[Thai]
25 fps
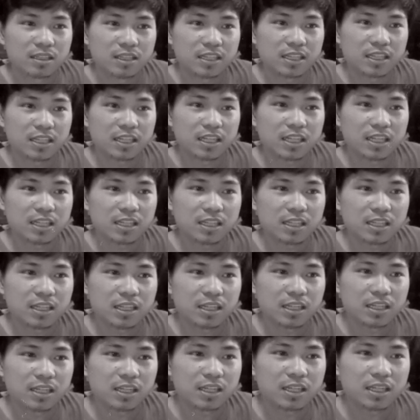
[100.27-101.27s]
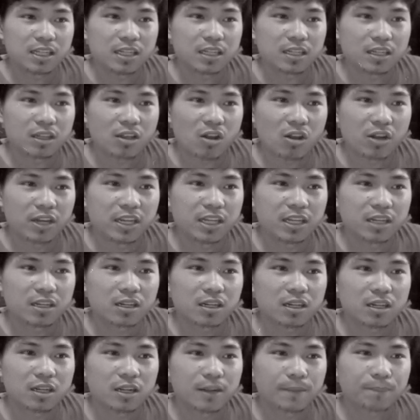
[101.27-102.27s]
ที่ที่ที่ตอนนี้
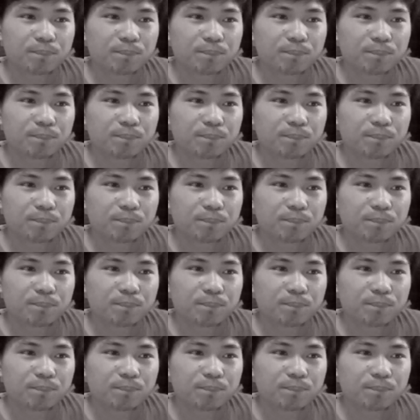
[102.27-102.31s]
ก็